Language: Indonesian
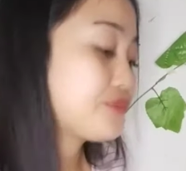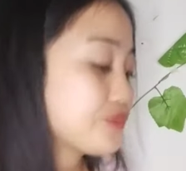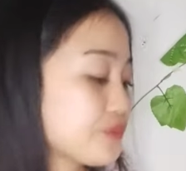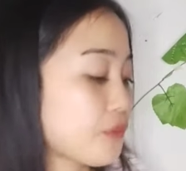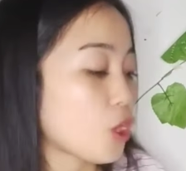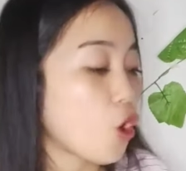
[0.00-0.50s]

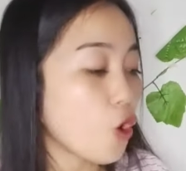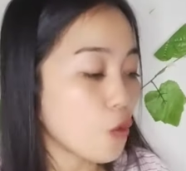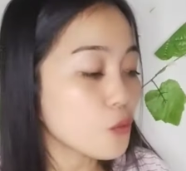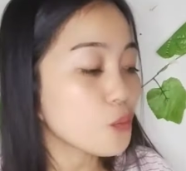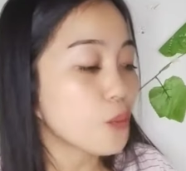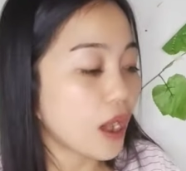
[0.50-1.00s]

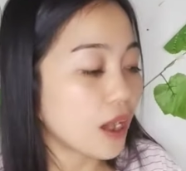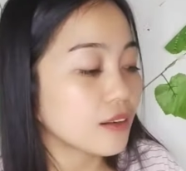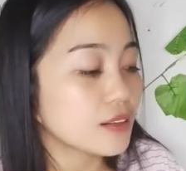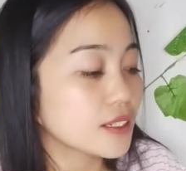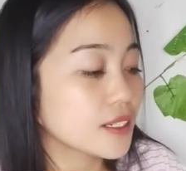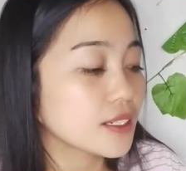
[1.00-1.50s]
Kompak.
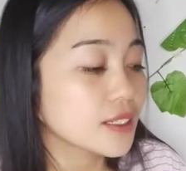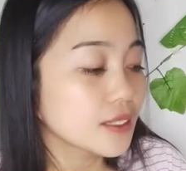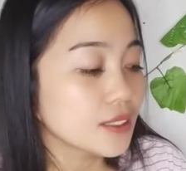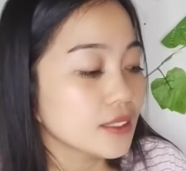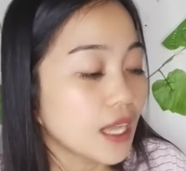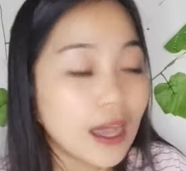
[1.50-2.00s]

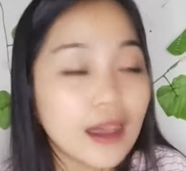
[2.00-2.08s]
Nah,